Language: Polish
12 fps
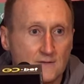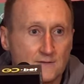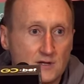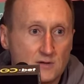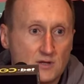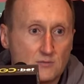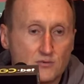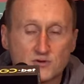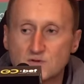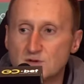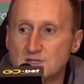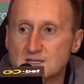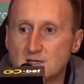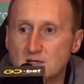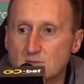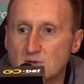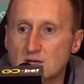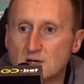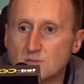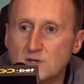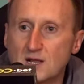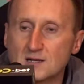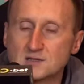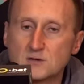i tym poświęceniem,
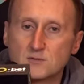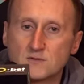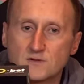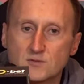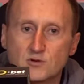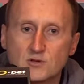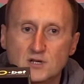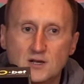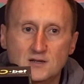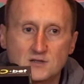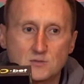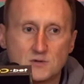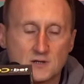determinacją wybroniliśmy.